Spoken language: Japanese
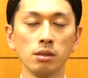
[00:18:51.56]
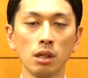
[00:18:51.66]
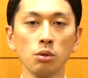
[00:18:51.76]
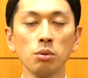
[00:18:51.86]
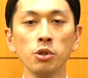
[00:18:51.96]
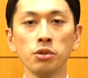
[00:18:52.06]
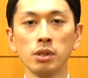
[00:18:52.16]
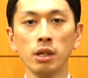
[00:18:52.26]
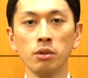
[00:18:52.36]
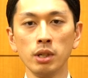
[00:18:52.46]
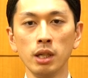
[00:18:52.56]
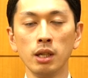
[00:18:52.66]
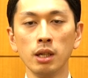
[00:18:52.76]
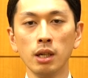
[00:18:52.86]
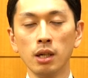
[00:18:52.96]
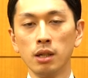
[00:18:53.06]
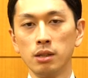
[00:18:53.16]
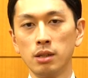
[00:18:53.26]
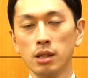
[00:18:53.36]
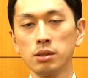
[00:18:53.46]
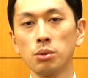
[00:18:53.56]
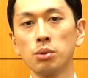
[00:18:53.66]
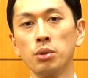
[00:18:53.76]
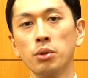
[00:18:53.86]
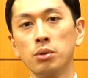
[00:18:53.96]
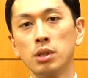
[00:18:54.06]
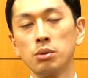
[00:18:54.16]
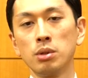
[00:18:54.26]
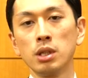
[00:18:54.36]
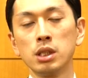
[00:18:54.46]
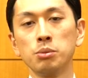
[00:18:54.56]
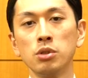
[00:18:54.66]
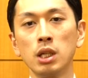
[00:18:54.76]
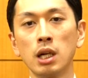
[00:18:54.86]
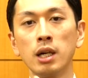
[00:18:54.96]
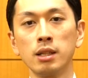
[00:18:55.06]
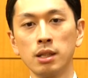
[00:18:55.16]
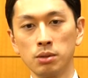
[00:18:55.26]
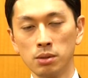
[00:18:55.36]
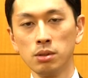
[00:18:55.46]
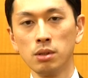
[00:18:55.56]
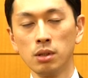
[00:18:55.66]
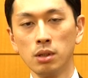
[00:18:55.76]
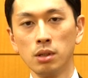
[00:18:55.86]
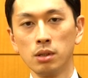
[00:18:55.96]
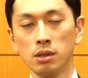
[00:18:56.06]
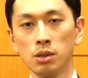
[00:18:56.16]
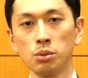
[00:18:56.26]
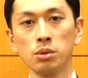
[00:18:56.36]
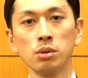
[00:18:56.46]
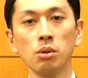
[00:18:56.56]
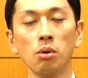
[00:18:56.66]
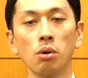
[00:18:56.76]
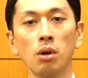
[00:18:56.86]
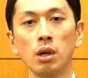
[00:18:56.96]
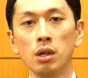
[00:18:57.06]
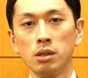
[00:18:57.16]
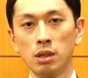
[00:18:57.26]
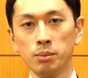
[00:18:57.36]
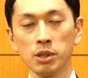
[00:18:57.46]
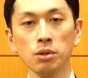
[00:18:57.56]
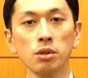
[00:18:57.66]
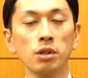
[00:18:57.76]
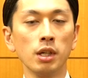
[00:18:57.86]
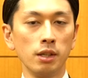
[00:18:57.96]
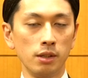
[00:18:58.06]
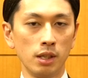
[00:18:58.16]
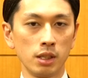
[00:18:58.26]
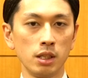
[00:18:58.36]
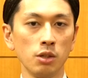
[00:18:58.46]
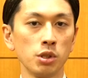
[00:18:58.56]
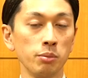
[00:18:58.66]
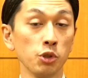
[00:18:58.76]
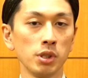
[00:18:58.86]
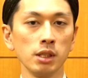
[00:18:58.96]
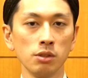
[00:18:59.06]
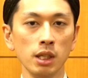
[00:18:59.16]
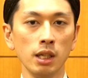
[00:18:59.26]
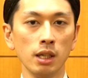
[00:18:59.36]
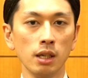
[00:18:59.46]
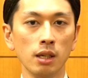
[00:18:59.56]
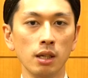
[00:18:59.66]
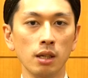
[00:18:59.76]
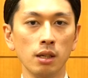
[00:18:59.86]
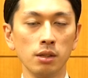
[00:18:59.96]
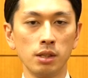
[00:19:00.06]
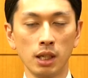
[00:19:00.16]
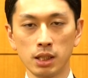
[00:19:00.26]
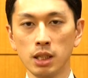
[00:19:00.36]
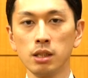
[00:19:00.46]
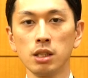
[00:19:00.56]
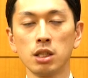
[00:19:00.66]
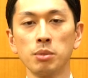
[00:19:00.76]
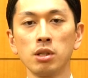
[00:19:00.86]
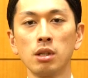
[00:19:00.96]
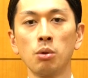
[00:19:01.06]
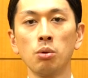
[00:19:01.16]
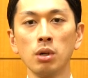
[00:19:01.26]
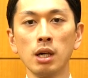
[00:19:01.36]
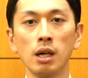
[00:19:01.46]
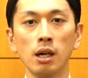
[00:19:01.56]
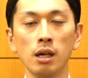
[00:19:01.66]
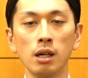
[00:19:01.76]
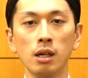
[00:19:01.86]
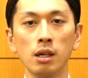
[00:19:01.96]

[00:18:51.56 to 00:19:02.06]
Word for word: 先ほども言ったように出すことによってそれが自分に返ってくるだとするとなるべく出し惜しみをせずに出し切ってしまった方が